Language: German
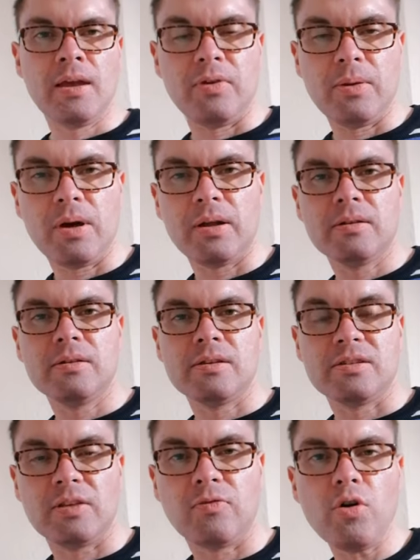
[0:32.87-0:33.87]
Wenn man
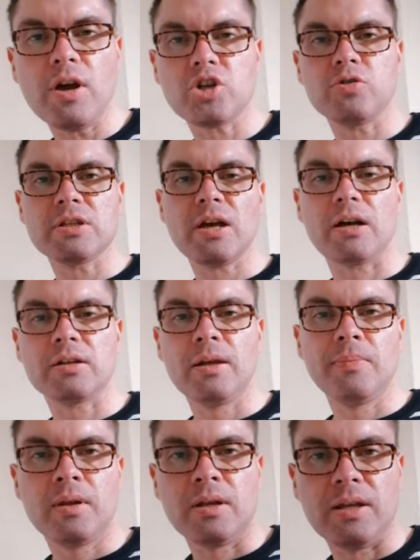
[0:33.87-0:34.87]
sich vorher schon sagt,
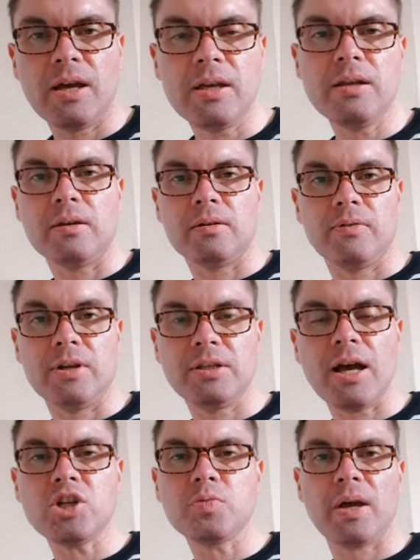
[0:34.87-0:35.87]
derjenige, wenn ich
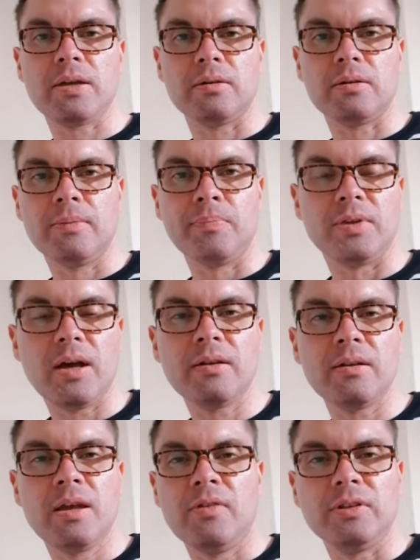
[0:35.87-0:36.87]
den anspreche, dann
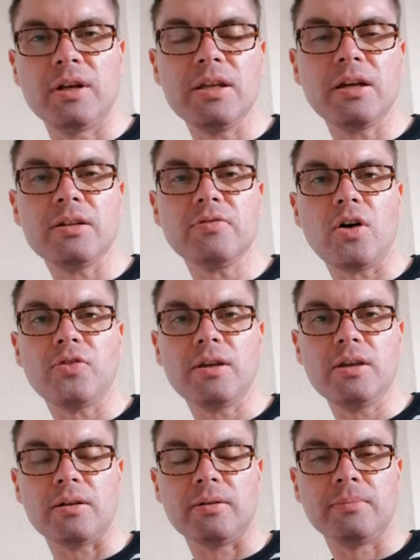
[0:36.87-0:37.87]
wird er negativ darauf
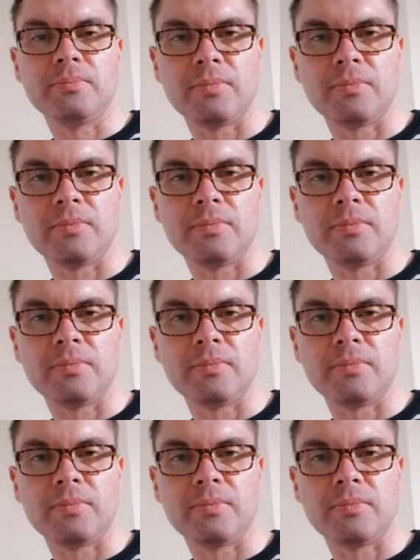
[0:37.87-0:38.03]
reagieren,